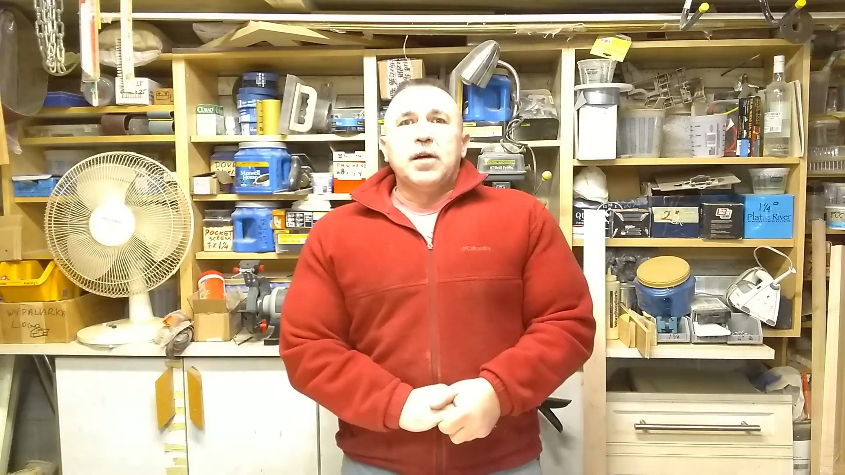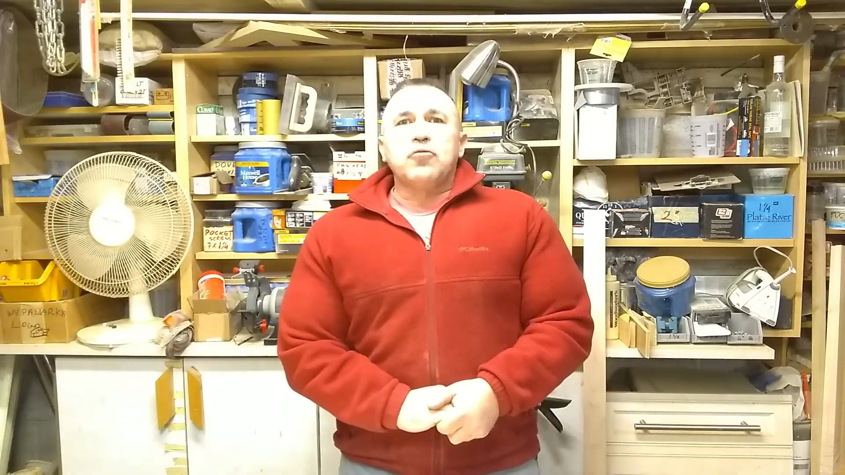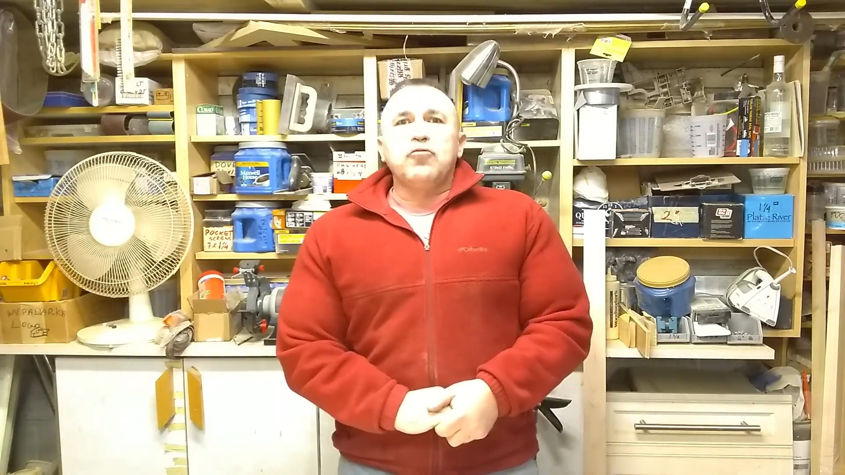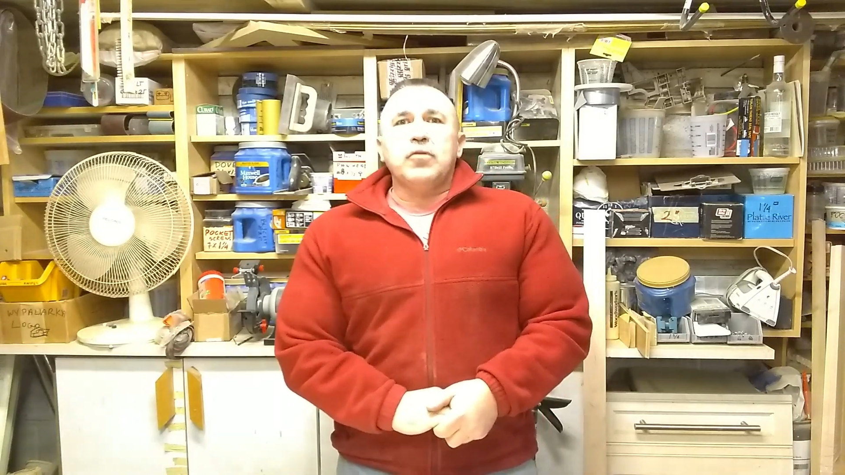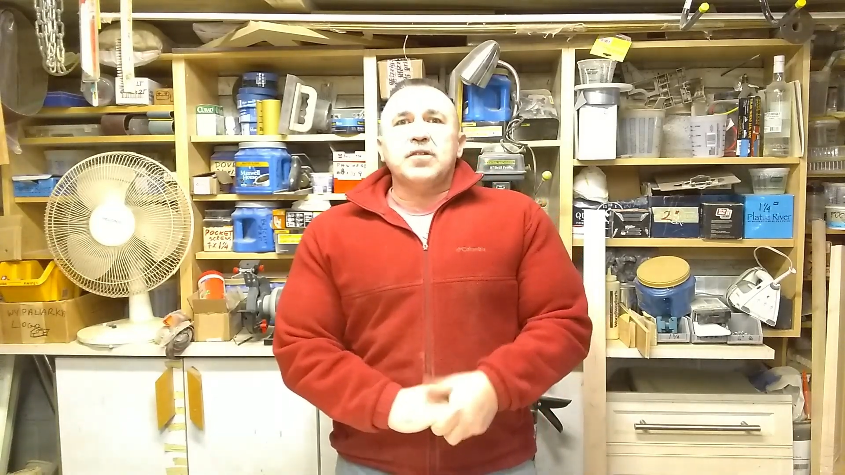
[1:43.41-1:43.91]

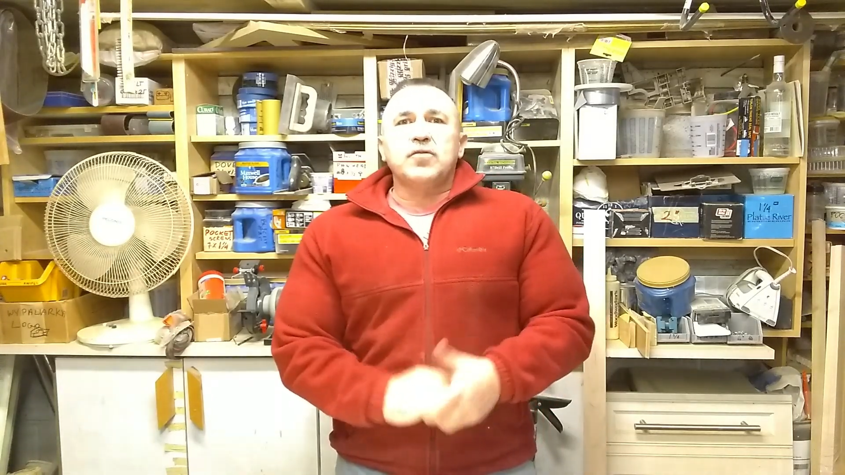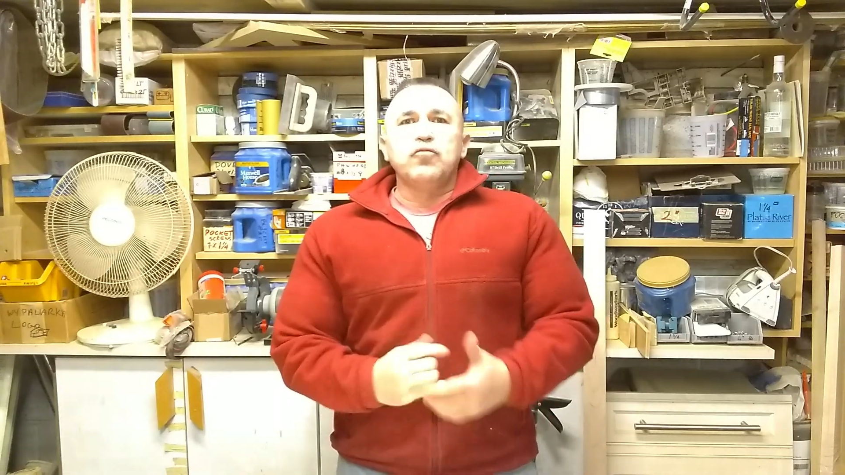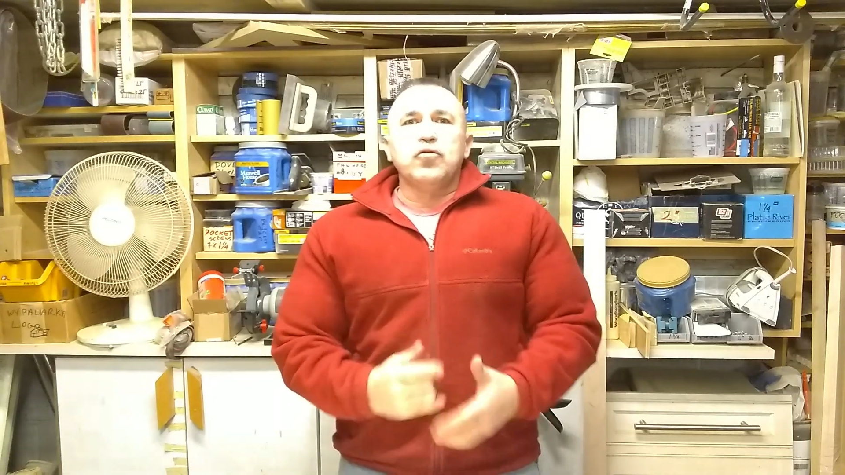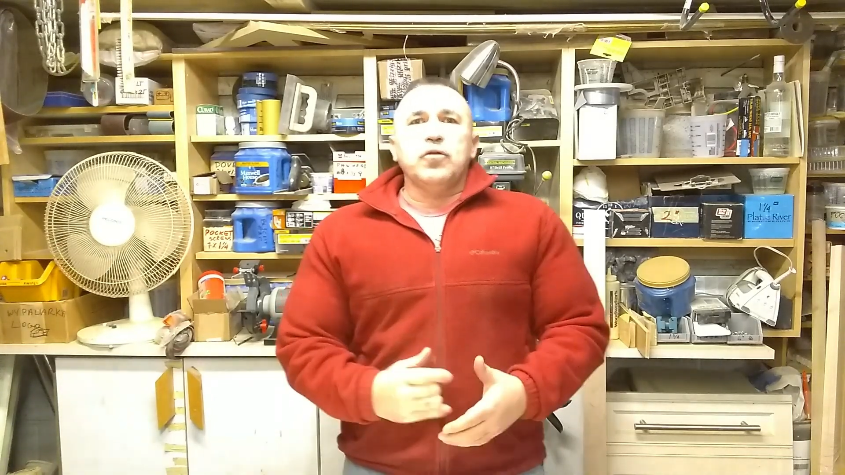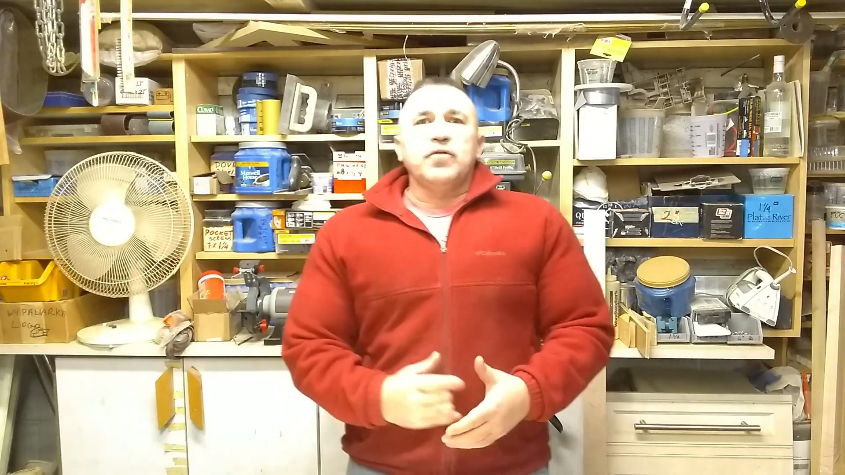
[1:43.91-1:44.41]
które
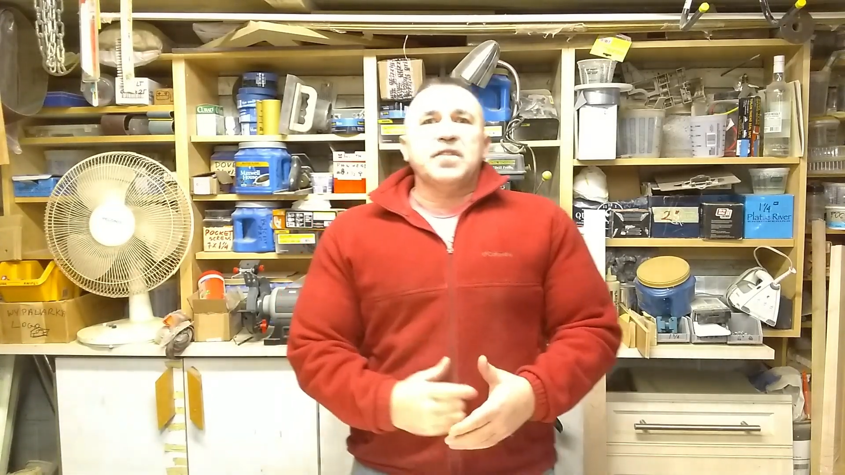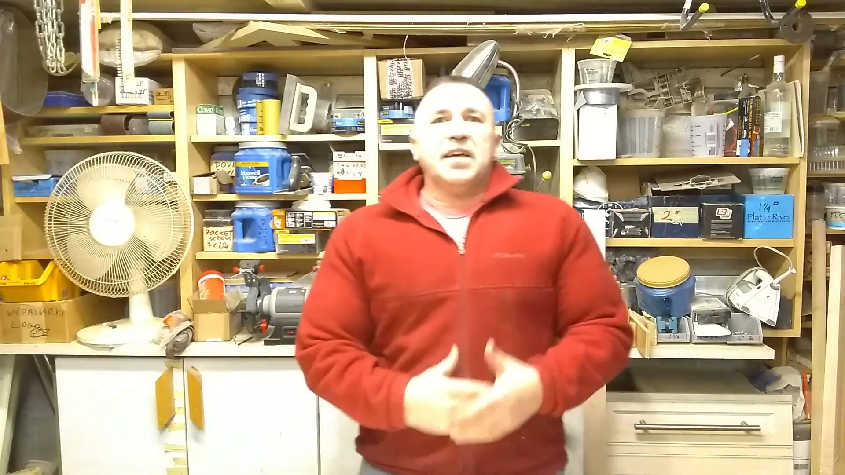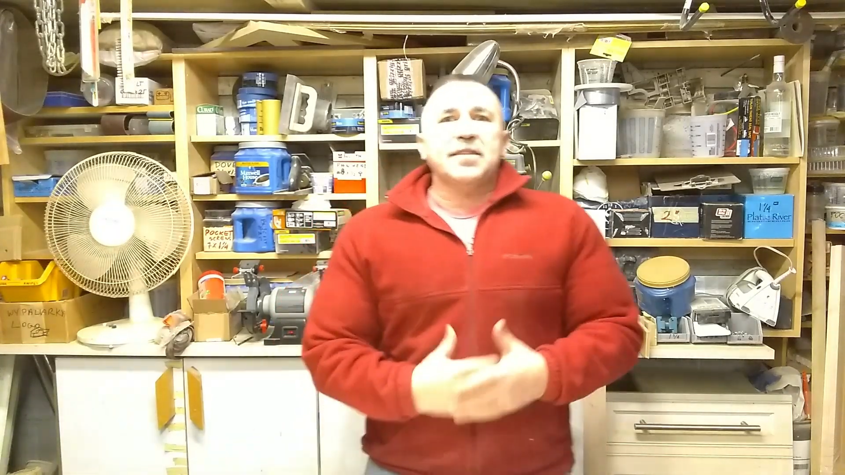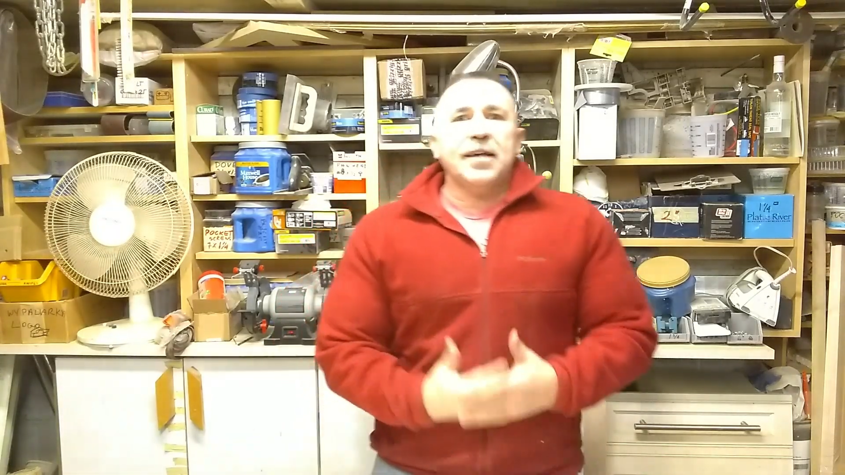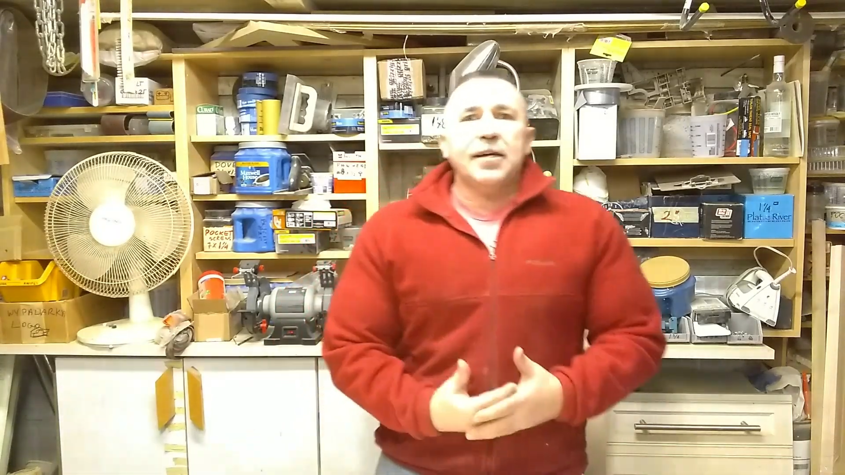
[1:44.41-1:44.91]
służą w
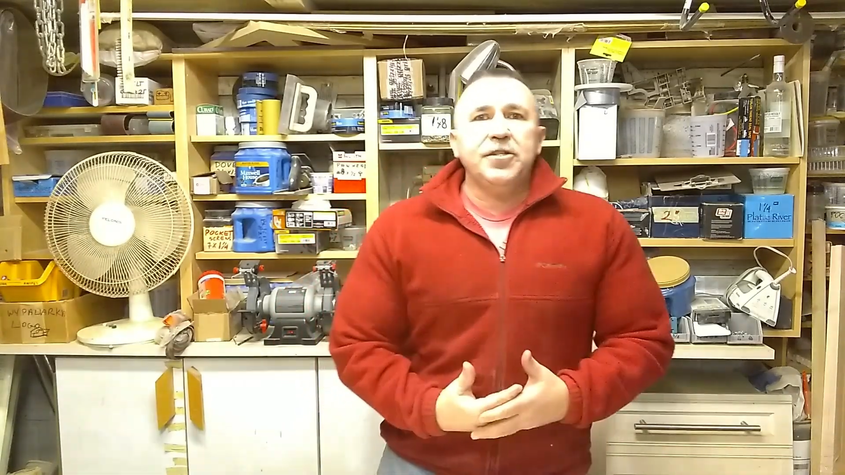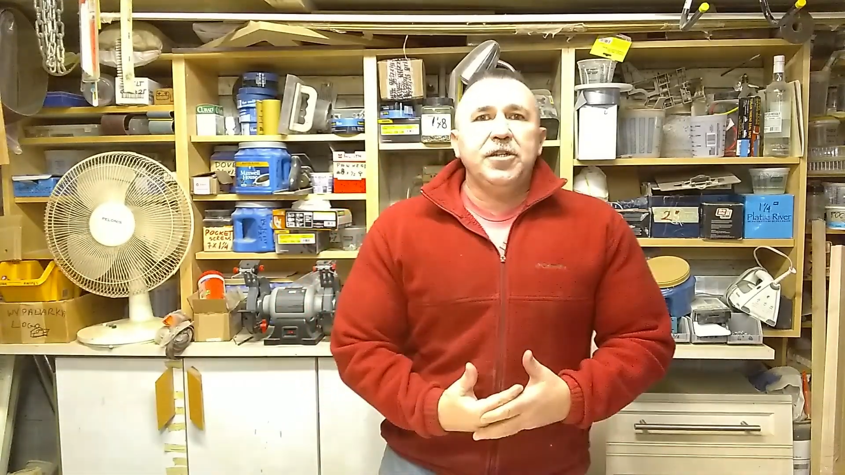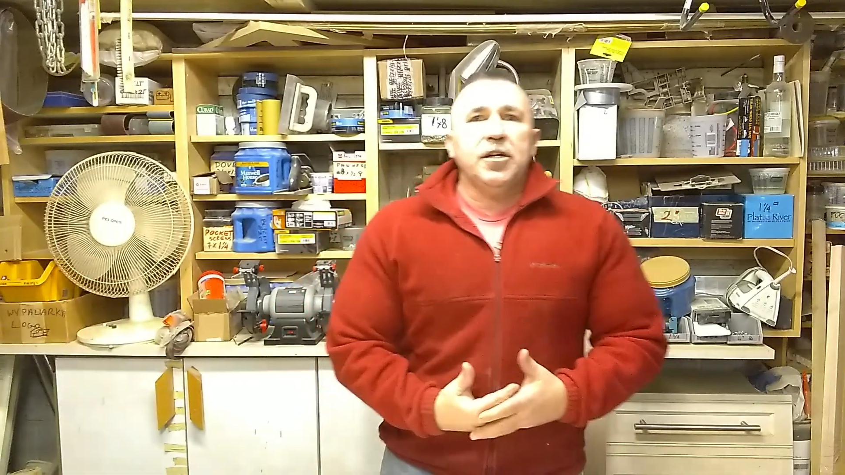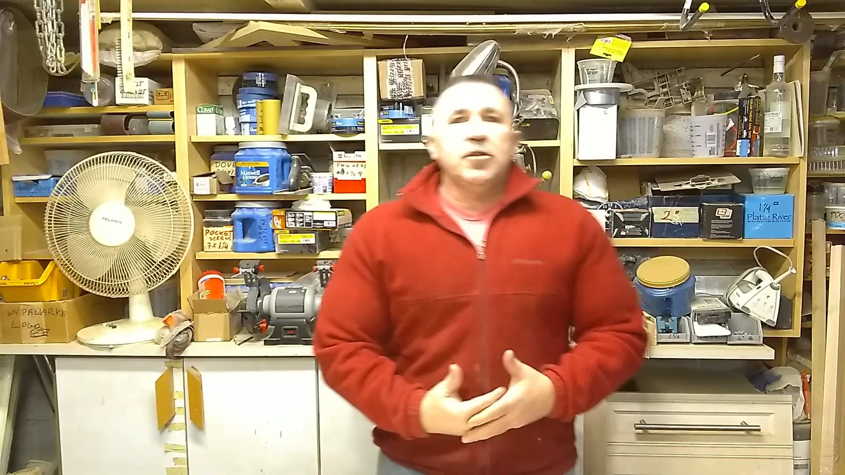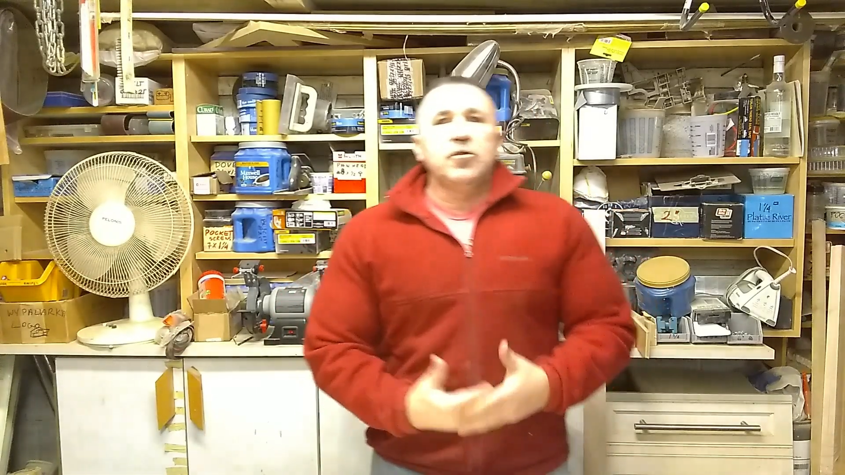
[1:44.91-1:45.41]
zasadzie